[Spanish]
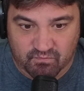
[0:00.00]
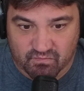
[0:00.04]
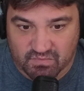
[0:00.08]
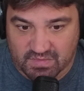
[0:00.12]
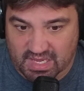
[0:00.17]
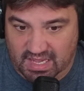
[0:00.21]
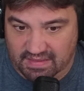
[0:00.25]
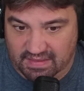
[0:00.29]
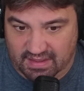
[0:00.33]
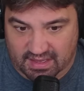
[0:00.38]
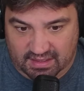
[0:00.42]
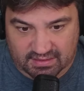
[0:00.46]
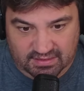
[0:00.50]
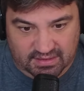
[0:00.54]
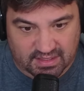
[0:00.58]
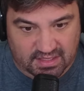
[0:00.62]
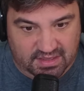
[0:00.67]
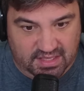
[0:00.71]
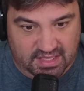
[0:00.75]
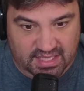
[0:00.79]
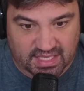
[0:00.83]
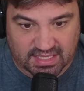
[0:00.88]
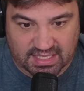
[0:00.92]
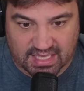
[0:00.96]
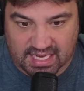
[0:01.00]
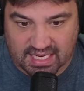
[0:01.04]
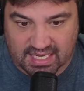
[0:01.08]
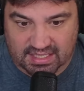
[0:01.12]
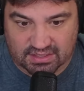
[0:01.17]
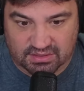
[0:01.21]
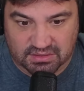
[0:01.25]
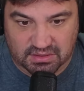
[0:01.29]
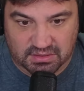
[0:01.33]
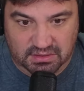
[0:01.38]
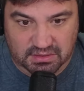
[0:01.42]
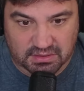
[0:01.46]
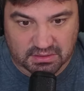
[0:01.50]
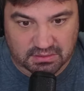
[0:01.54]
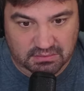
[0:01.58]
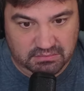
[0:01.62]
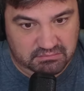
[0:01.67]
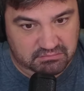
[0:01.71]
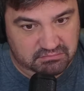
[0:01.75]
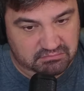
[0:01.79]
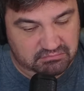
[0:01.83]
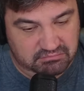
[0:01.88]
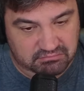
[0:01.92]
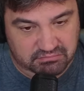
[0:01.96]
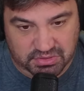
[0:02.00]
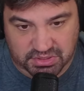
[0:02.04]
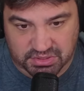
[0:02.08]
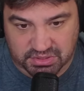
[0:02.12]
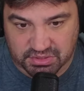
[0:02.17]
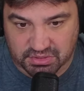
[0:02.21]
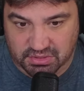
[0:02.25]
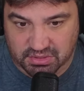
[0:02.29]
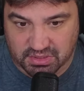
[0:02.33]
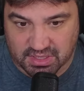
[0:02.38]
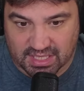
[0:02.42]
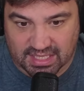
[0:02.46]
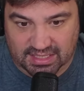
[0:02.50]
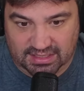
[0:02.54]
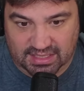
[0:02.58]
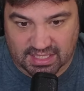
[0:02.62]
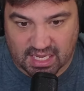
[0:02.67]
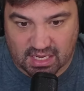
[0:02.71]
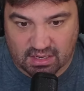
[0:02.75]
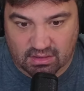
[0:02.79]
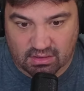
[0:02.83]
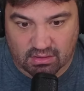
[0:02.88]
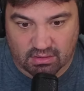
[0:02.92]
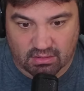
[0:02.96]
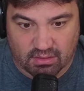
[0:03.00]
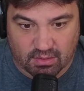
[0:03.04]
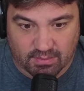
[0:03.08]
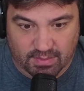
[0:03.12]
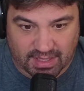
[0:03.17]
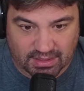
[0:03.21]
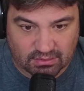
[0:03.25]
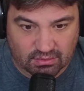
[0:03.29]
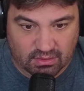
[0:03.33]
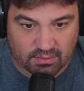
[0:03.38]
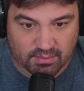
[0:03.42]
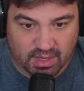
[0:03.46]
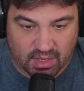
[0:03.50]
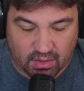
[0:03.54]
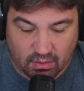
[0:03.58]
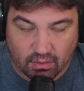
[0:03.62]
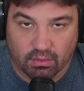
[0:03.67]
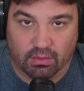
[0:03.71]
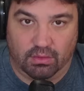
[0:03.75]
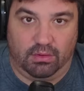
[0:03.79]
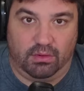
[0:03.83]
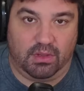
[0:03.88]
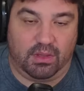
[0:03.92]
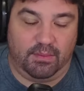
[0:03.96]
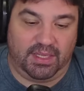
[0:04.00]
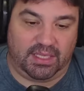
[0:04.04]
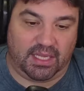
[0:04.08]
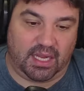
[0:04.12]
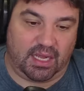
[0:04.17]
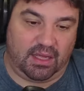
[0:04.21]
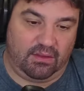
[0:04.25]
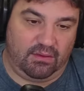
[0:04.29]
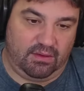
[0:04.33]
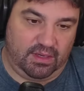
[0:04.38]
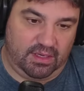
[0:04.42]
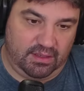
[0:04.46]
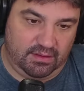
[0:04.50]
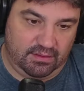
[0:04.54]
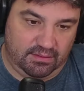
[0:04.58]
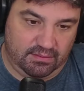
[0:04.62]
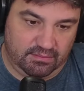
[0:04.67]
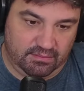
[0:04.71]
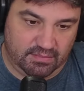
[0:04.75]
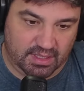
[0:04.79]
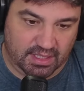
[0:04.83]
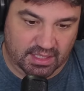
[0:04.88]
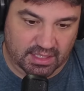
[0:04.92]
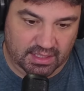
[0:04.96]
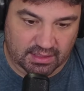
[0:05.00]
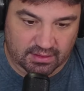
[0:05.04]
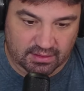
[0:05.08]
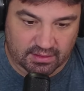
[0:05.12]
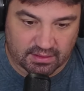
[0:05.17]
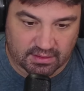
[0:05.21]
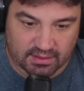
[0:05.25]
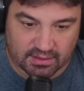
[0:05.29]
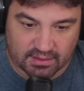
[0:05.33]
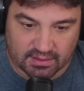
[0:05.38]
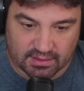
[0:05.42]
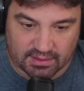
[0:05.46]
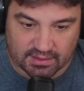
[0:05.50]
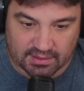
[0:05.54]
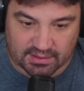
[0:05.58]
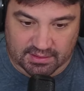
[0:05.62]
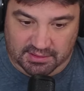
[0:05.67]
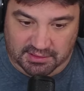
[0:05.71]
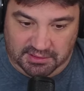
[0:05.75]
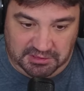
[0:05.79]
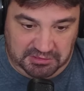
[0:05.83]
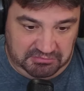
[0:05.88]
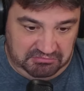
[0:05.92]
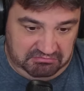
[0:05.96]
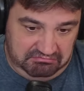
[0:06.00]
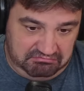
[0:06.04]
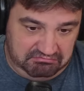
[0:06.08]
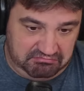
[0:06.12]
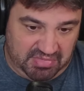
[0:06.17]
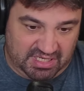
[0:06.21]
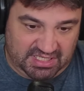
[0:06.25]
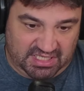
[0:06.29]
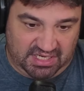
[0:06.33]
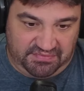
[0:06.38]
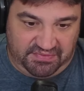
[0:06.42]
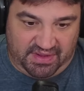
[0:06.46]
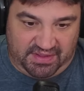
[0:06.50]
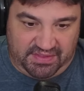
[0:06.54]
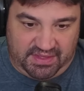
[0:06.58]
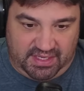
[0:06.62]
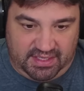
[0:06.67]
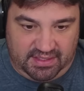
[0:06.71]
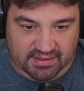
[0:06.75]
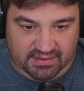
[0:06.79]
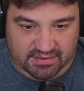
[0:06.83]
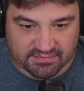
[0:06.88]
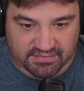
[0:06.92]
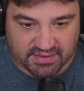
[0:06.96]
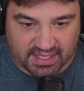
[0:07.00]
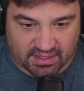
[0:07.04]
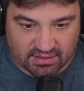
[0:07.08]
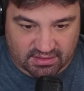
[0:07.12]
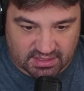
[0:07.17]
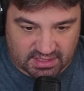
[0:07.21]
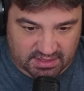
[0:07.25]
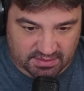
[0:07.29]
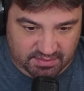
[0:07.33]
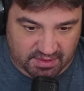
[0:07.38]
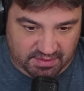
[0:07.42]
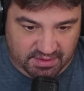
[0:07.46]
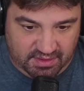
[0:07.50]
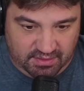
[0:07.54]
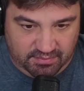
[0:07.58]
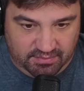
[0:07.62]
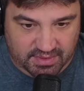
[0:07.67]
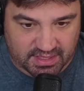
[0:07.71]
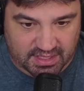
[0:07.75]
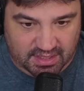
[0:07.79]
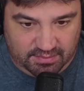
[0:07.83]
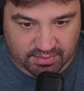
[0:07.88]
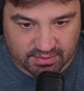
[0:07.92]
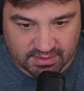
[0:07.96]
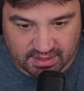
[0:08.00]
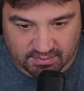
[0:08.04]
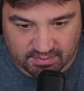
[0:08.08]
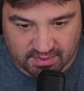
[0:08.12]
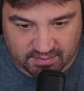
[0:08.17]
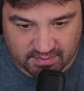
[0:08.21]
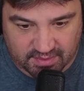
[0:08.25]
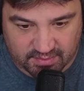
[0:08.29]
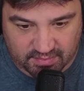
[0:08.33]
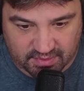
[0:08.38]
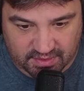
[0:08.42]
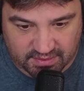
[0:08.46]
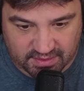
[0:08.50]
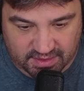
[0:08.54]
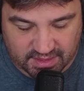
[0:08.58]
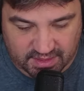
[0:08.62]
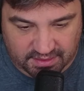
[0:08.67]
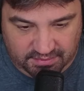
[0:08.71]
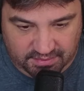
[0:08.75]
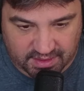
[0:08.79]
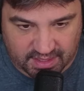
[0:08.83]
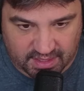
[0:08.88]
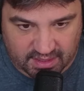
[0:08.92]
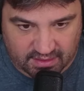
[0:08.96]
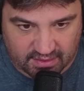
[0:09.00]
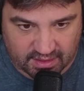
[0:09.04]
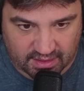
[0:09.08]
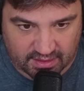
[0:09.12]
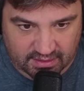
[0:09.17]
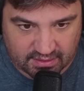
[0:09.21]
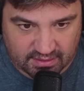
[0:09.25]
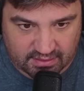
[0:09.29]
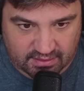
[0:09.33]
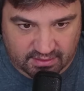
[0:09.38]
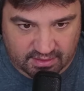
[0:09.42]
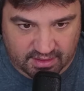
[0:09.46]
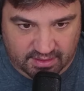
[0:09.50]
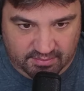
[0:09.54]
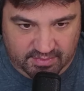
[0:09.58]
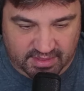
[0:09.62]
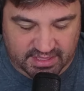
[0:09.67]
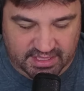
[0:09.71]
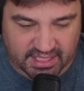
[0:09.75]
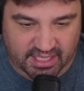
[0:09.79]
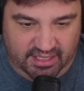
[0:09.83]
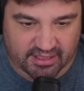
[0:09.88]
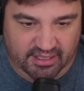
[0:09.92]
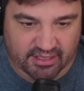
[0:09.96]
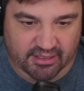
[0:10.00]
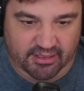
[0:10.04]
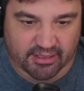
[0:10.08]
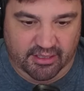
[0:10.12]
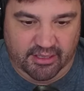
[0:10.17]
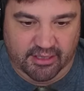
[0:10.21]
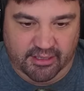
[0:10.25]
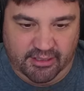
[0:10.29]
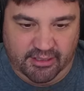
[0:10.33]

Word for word: Nada, decide atacar solo, pues yo ataco, lo mato y me curo lo que me ha atacado él, ¿vale? Va a ser fácil. Fijaros que si me viene un Metapod también me puede venir bien ahora con la investigación.